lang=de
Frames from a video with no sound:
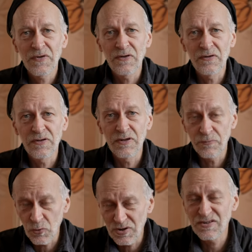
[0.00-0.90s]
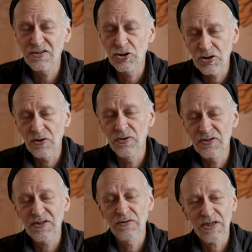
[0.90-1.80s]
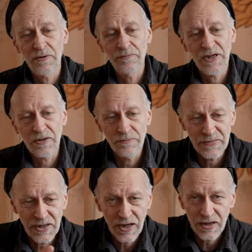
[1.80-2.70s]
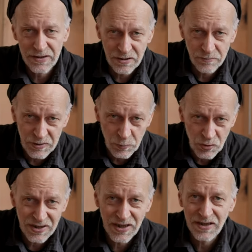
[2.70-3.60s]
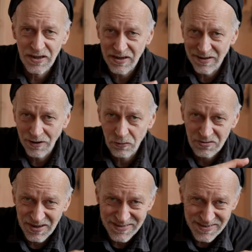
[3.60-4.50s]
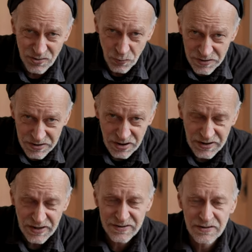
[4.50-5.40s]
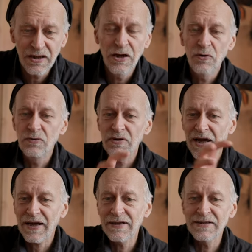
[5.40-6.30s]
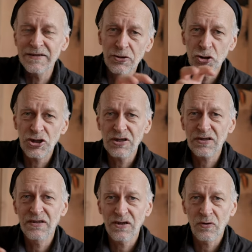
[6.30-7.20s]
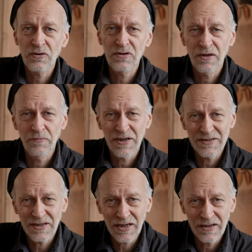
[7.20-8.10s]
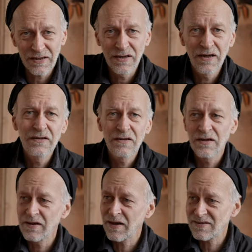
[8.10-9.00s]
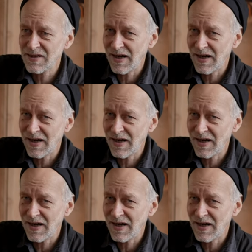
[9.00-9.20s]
äh, in buddhistische Klöster und haben eben da in den Bibliotheken genau das durchgelesen und ähnliche Geschichten tauchen dann bei denen, die dann als